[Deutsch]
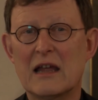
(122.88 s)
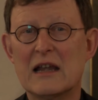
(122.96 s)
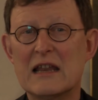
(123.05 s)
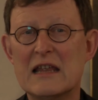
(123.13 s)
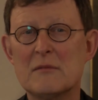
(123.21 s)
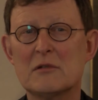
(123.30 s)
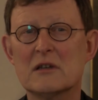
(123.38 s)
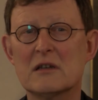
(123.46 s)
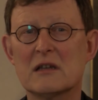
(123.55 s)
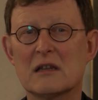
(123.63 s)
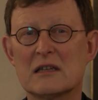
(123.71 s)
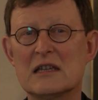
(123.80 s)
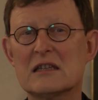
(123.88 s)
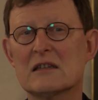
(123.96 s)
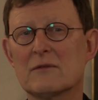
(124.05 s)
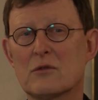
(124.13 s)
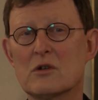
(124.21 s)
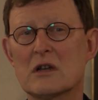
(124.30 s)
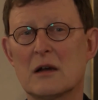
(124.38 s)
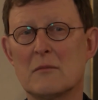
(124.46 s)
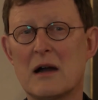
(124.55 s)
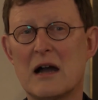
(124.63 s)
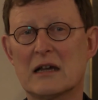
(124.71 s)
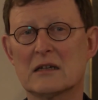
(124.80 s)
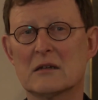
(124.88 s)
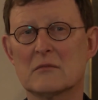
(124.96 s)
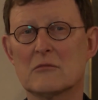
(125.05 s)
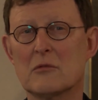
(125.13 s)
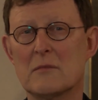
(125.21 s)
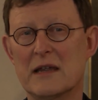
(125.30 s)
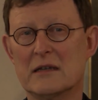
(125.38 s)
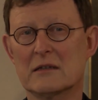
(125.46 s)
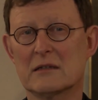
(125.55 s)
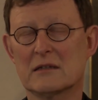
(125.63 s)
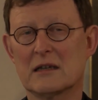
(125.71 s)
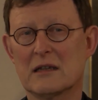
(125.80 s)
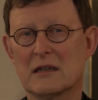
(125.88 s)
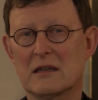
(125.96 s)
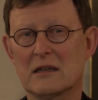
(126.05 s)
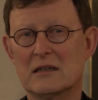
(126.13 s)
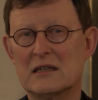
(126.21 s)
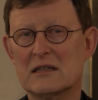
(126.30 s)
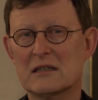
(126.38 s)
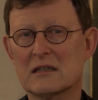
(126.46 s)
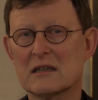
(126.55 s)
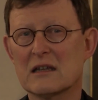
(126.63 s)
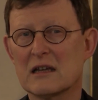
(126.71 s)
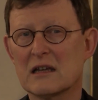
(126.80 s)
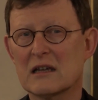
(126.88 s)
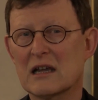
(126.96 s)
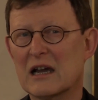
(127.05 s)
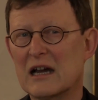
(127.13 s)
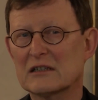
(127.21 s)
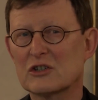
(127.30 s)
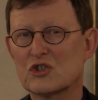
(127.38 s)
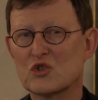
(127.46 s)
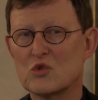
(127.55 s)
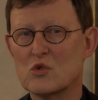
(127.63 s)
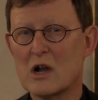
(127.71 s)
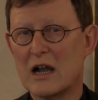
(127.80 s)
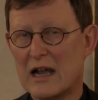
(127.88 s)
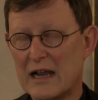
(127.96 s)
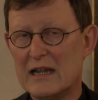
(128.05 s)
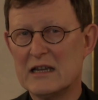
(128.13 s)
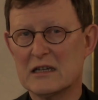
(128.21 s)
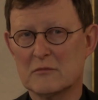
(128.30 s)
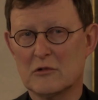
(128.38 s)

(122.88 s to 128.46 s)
erleben diesen wunderbaren Moment, diesen geradezu heiligen